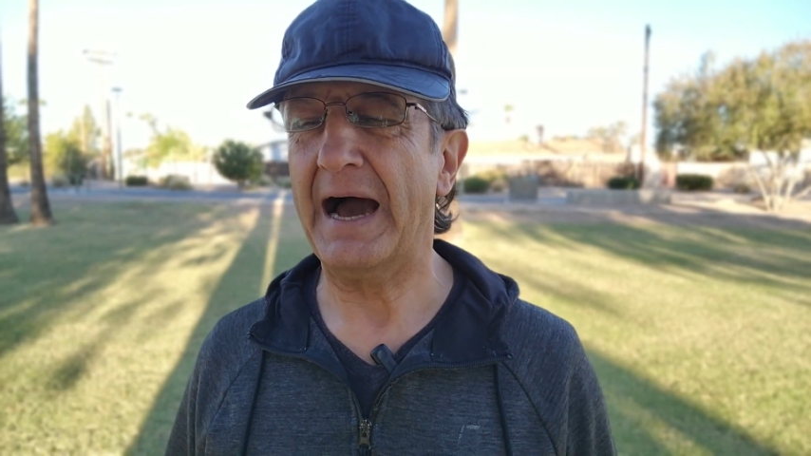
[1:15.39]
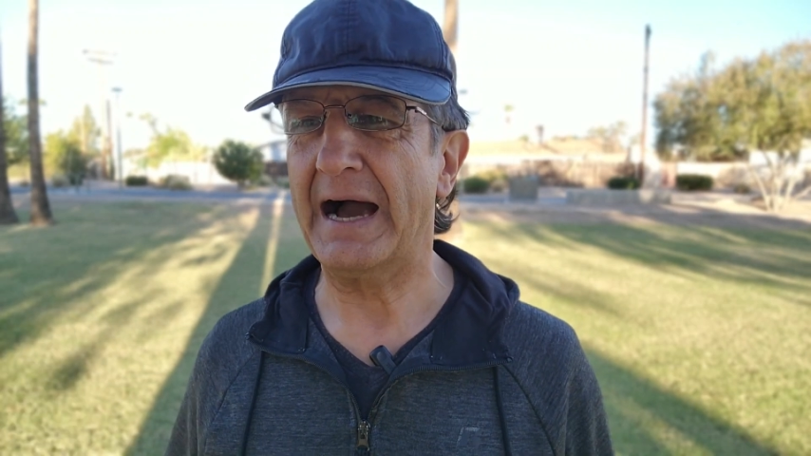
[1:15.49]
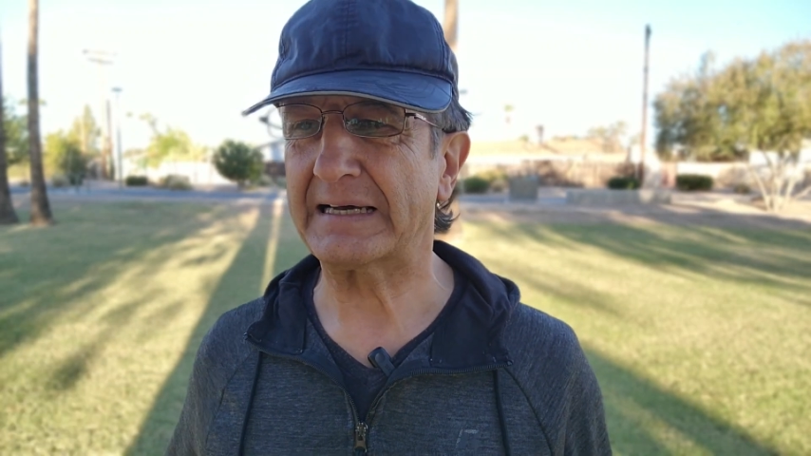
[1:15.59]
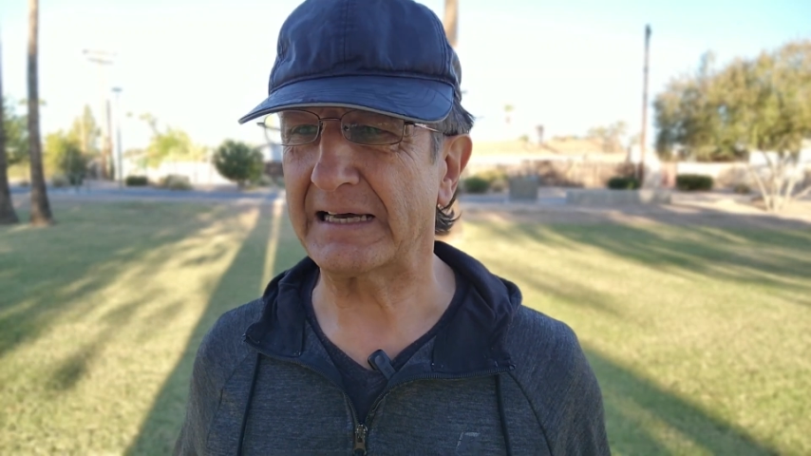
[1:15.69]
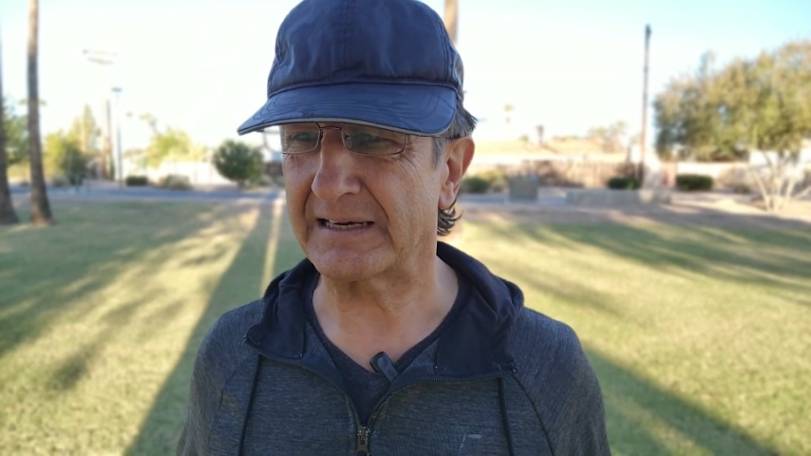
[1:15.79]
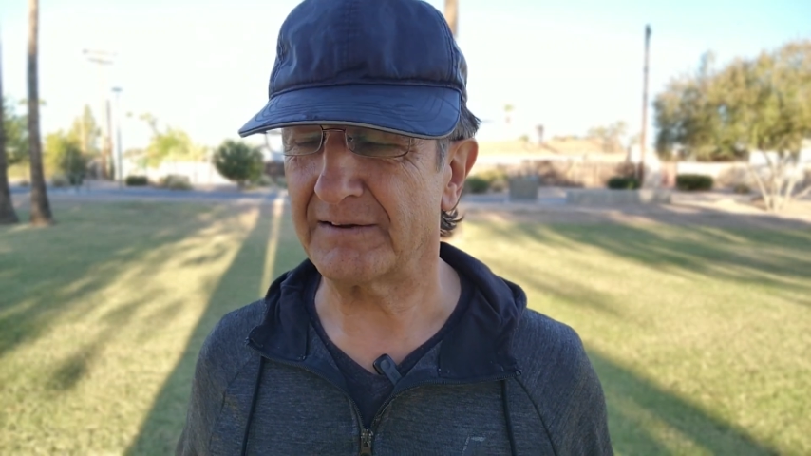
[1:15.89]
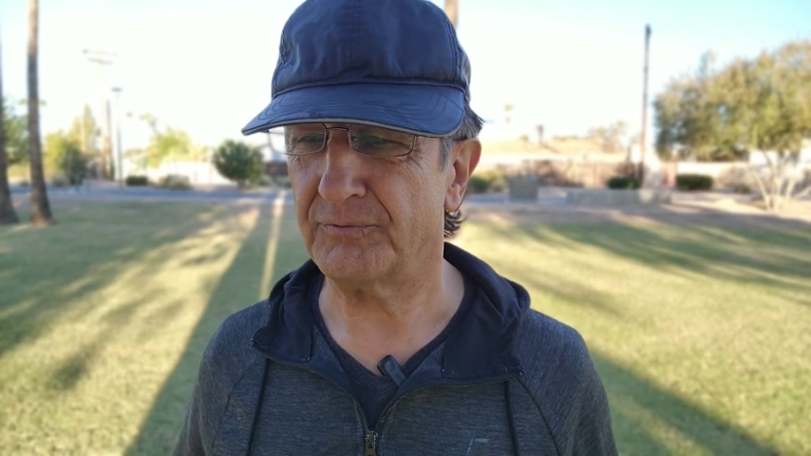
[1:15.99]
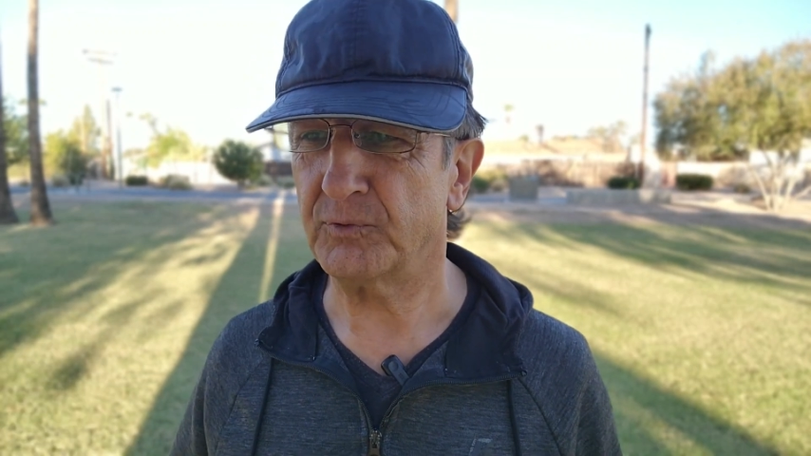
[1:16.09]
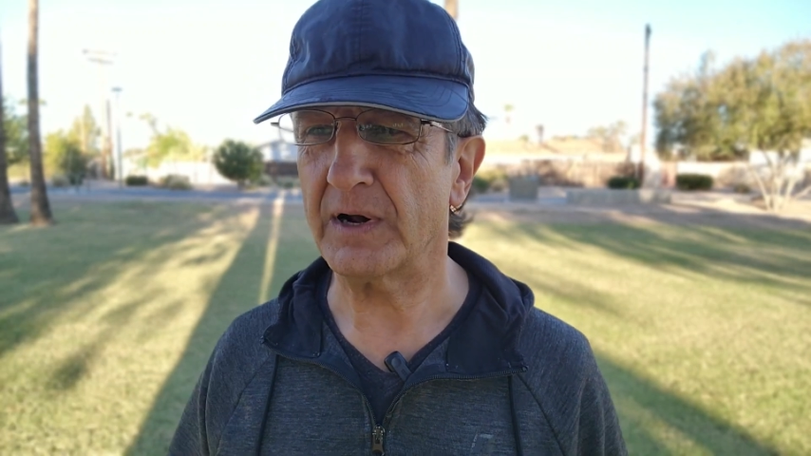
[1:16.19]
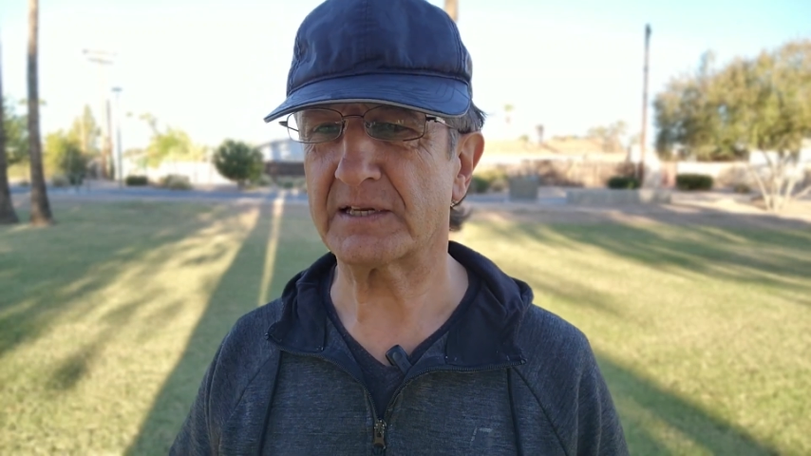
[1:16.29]
a que
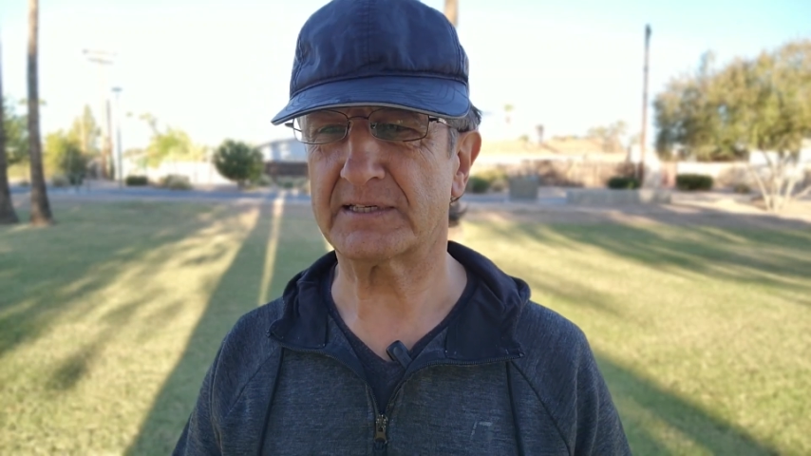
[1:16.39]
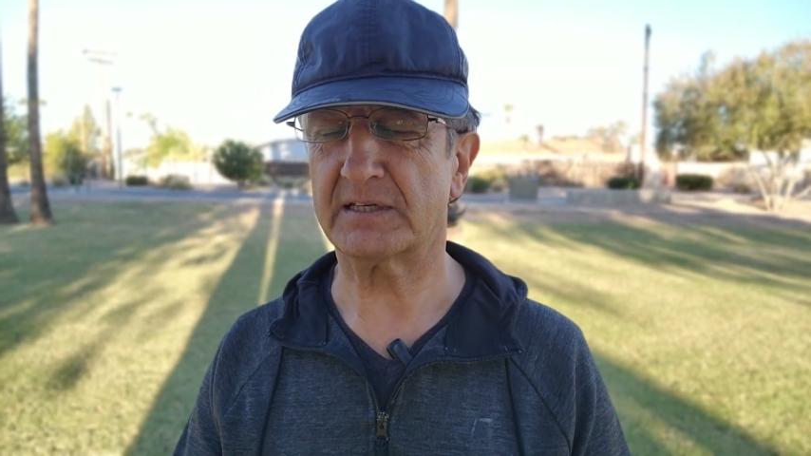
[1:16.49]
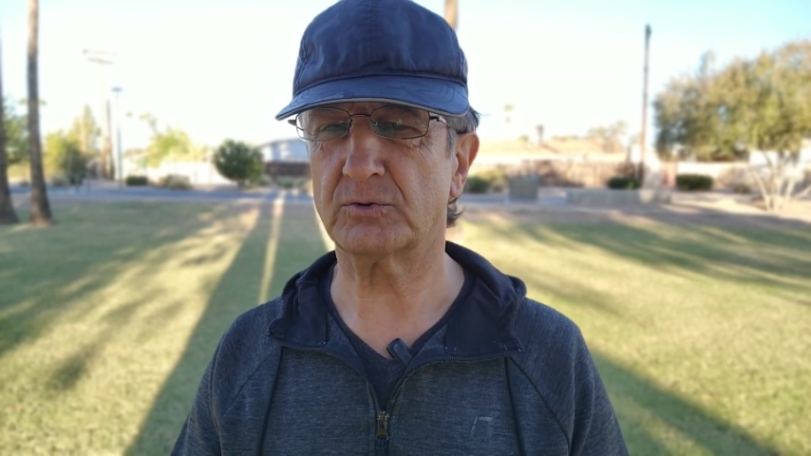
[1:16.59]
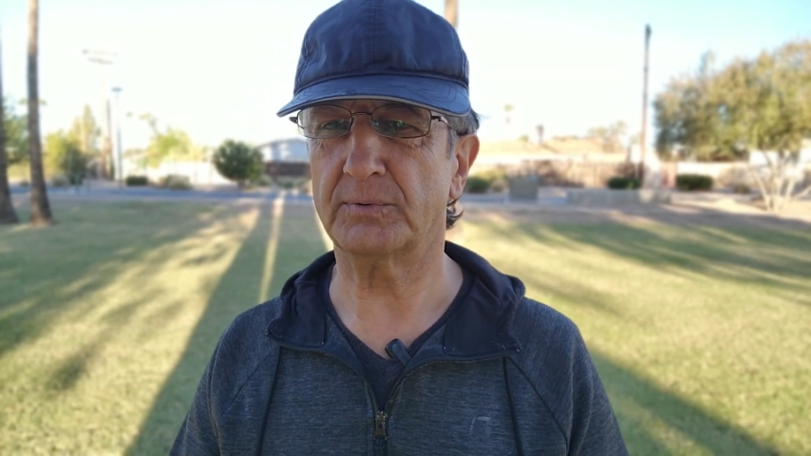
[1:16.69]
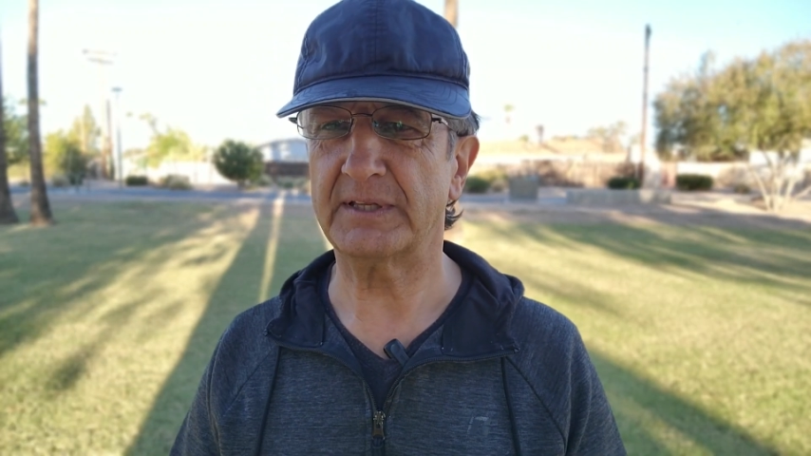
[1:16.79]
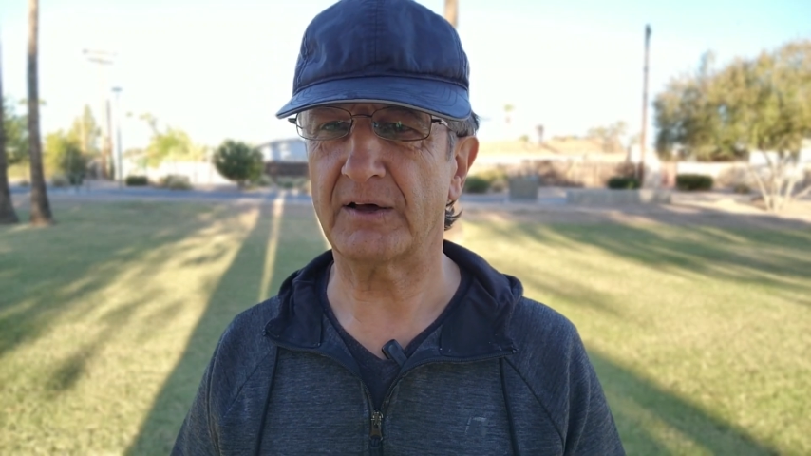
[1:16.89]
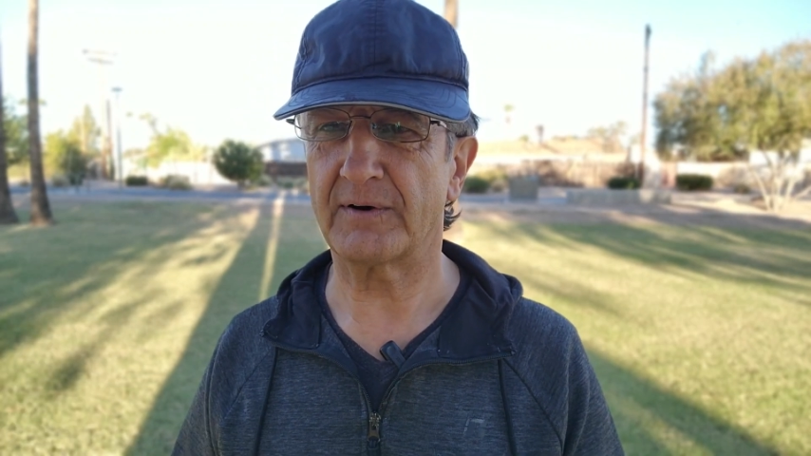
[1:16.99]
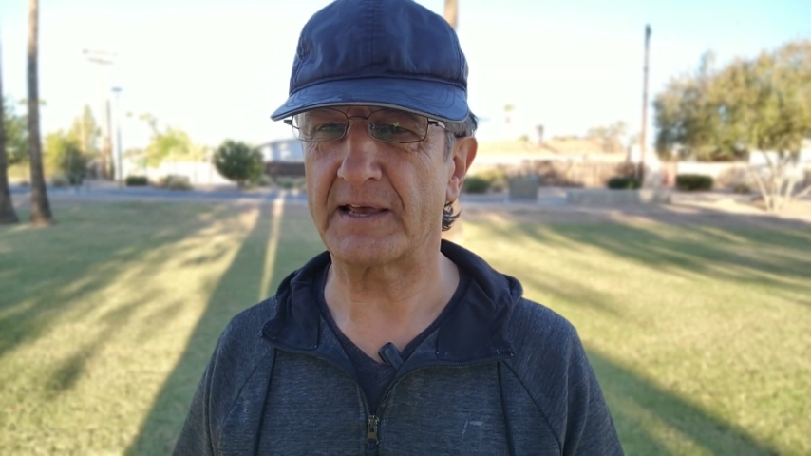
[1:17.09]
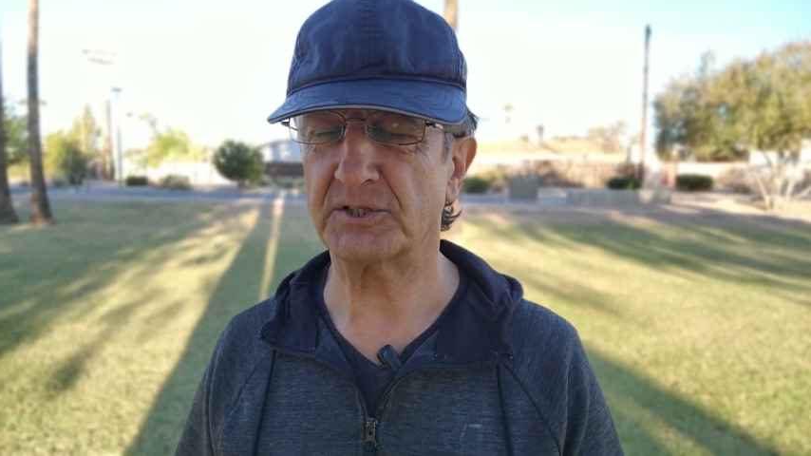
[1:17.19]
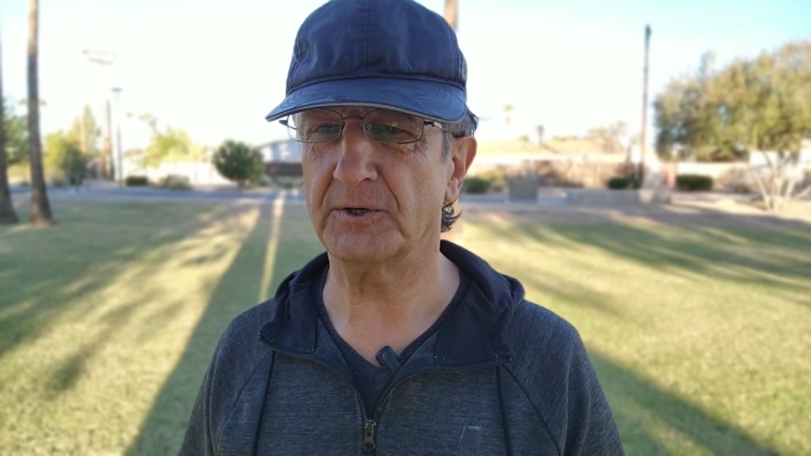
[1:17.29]
refuerces tu vida
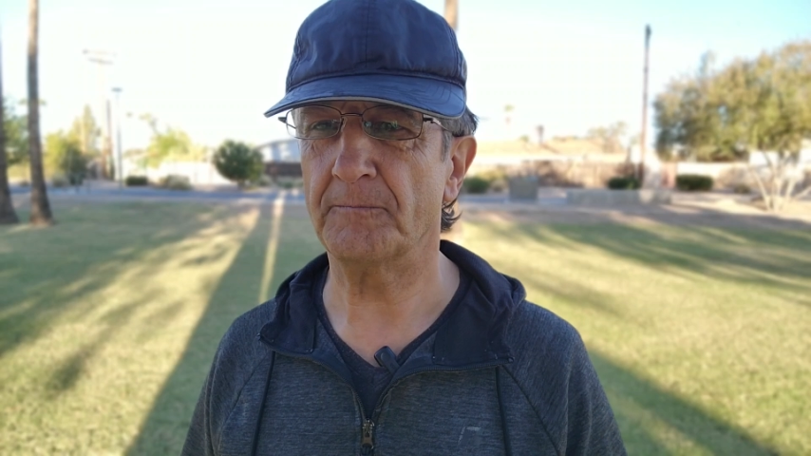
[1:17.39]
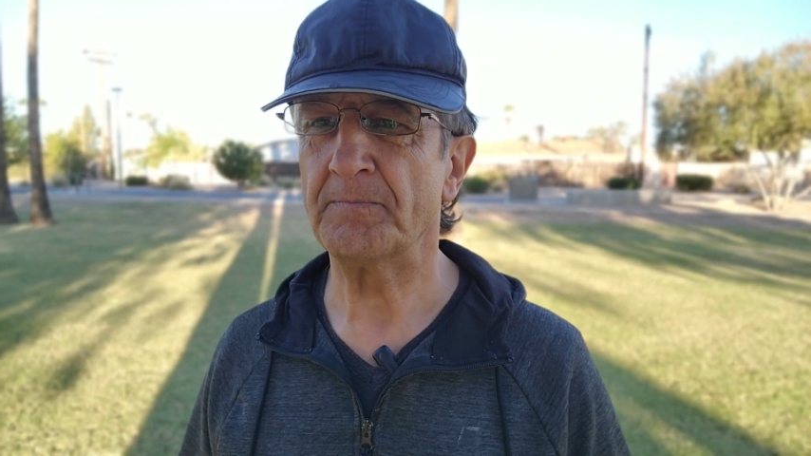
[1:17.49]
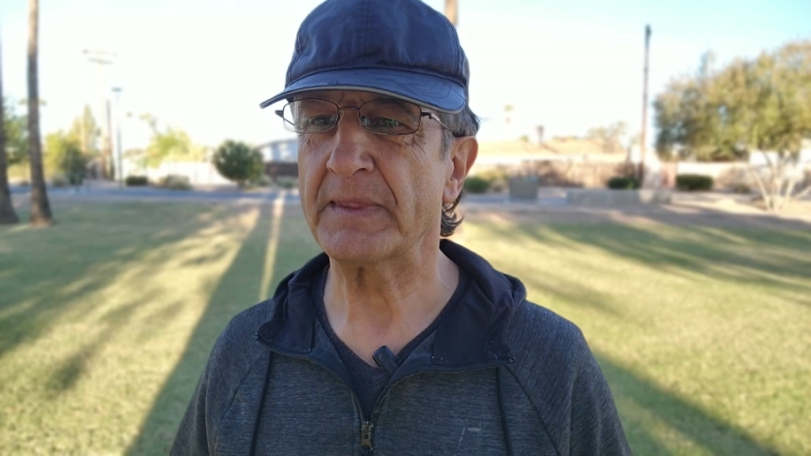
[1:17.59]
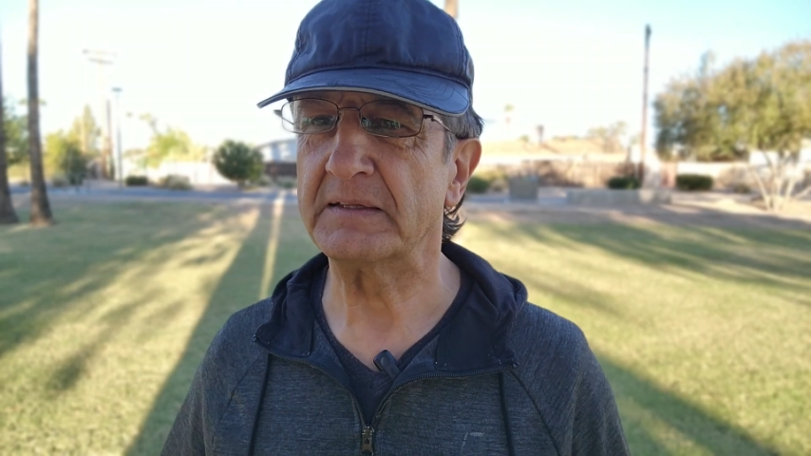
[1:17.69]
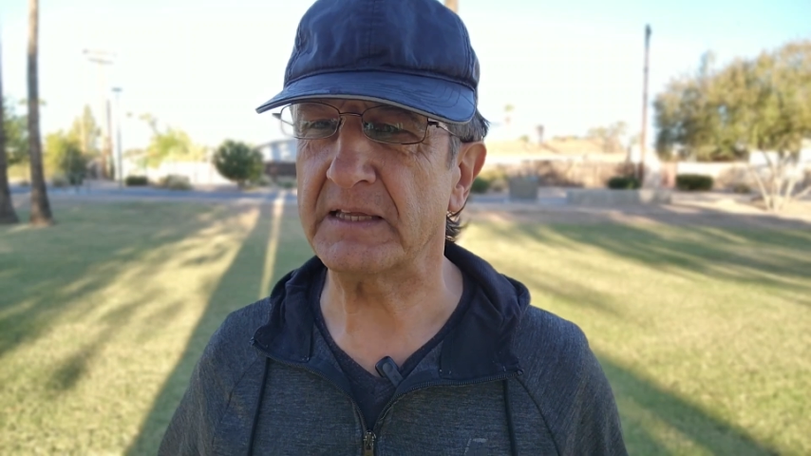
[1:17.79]
oración.